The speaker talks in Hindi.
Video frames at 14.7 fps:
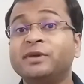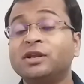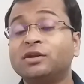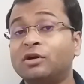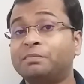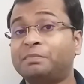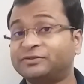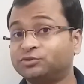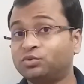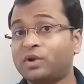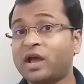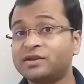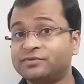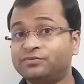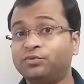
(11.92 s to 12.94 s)
मिल्क और
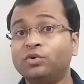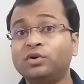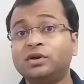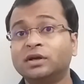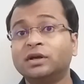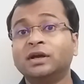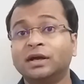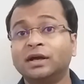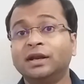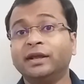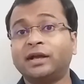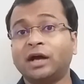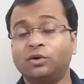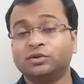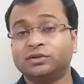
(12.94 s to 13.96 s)
पास्टुराइज फूड
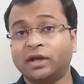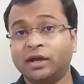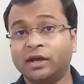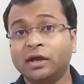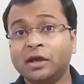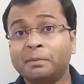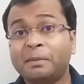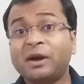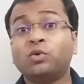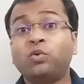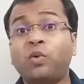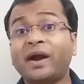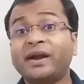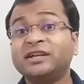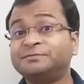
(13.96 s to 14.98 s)
लिखा होता है बट
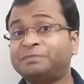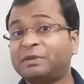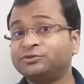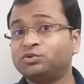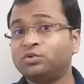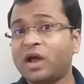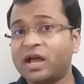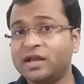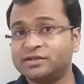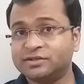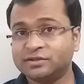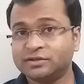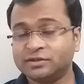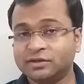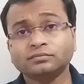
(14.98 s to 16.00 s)
व्हाट इज
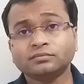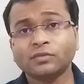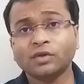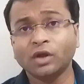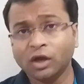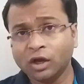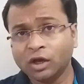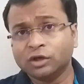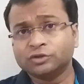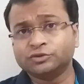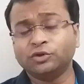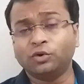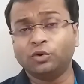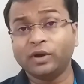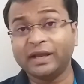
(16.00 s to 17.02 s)
पास्टुराइज्ड
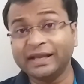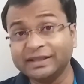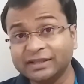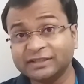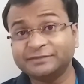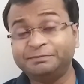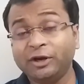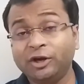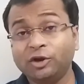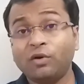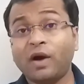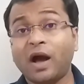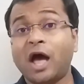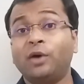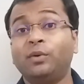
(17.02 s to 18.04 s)
So in this video
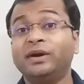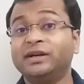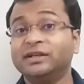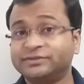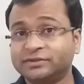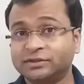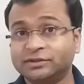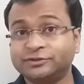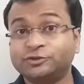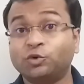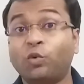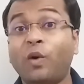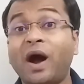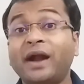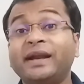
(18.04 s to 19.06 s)
I will discuss
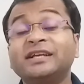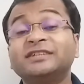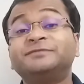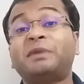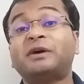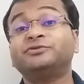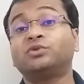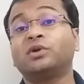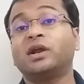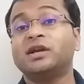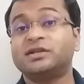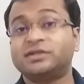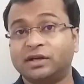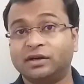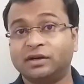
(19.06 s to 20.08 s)
what is
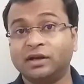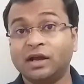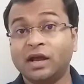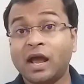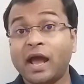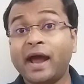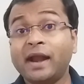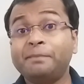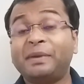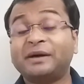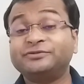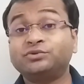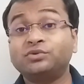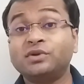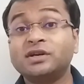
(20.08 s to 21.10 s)
pasteurization एंड
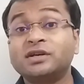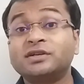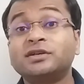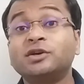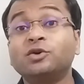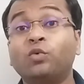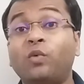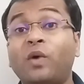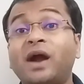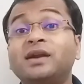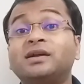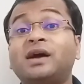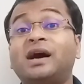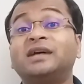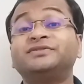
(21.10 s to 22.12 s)
पास्टुराइजेशन वर्ड
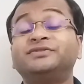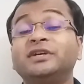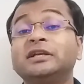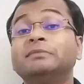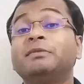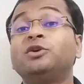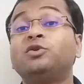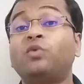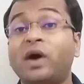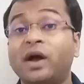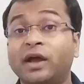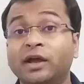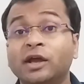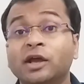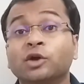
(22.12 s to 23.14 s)
कहाँ से इन्वेंट हुआ
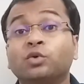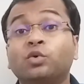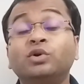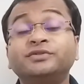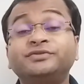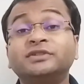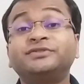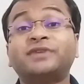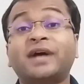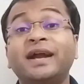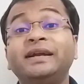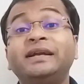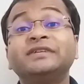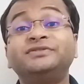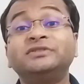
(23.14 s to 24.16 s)
है कौन सा
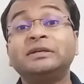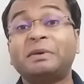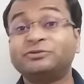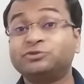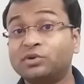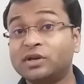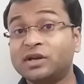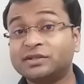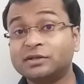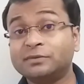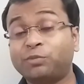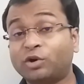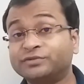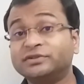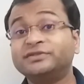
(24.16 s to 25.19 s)
साइंटिस्ट ने पास्टुराइजेशन
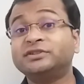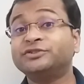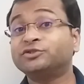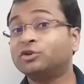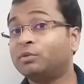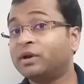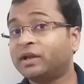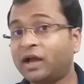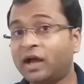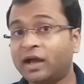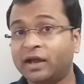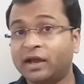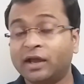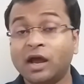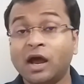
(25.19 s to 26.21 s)
प्रोसेस डिस्कवर किया
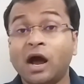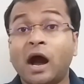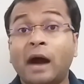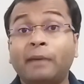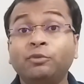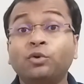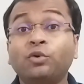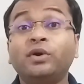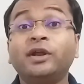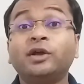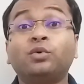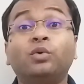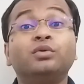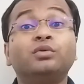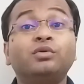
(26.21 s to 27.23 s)
है हम लोगों ने
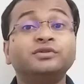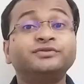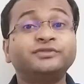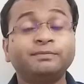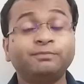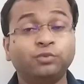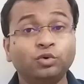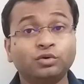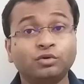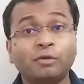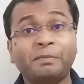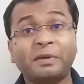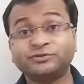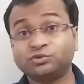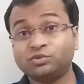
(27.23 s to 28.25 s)
कौन कौन सा फूड को
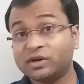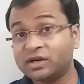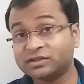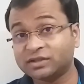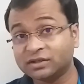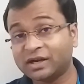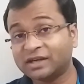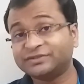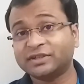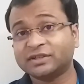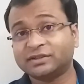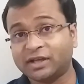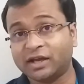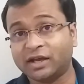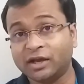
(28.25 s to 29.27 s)
पास्टुराइजेशन कर
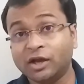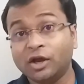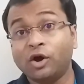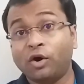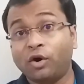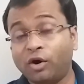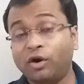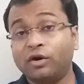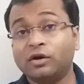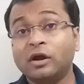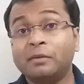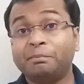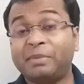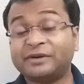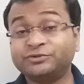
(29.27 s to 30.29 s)
सकते हैं और
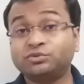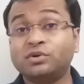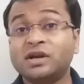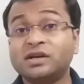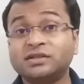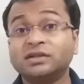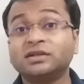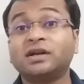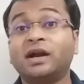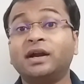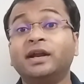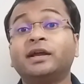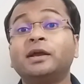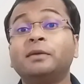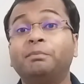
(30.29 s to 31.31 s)
पास्टुराइजेशन
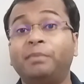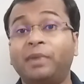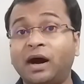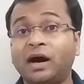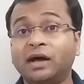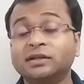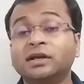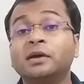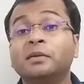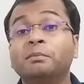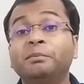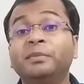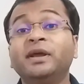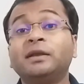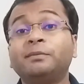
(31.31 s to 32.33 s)
करने के बाद
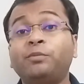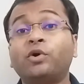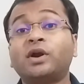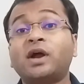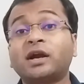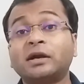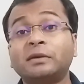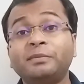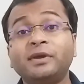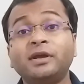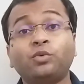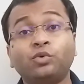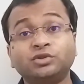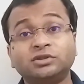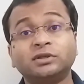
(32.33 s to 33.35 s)
मिल्क प्रोडक्ट
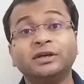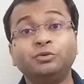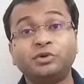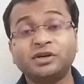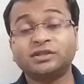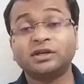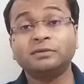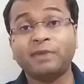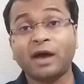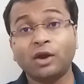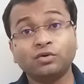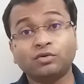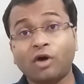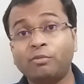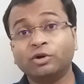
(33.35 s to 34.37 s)
में कुछ न्यूट्रिशन
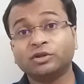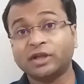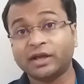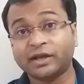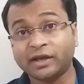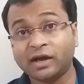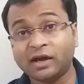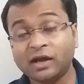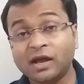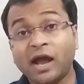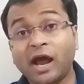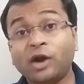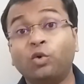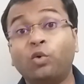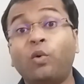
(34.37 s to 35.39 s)
वैल्यू कम होता है क्या
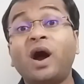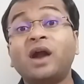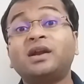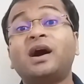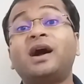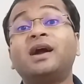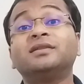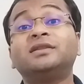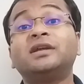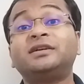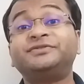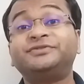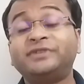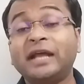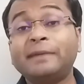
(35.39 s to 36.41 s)
एंड व्हाट आर द
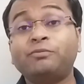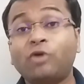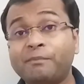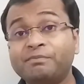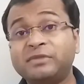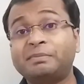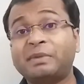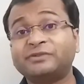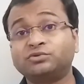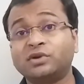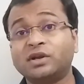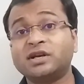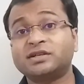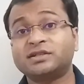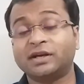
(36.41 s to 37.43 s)
स्टेप ऑफ द
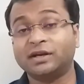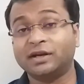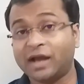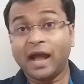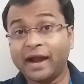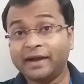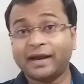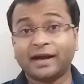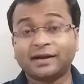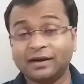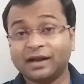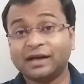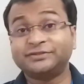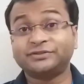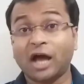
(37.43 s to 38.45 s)
पास्टुराइजेशन एंड एट
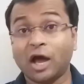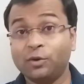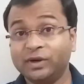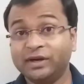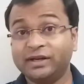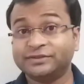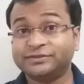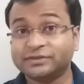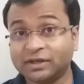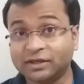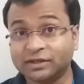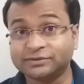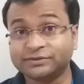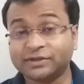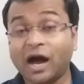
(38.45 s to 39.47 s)
लास्ट आई विल
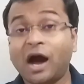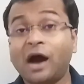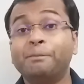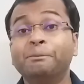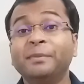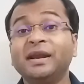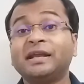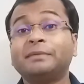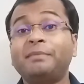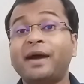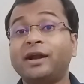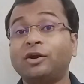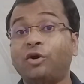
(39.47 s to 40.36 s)
डिस्कस आप मिल्कमैन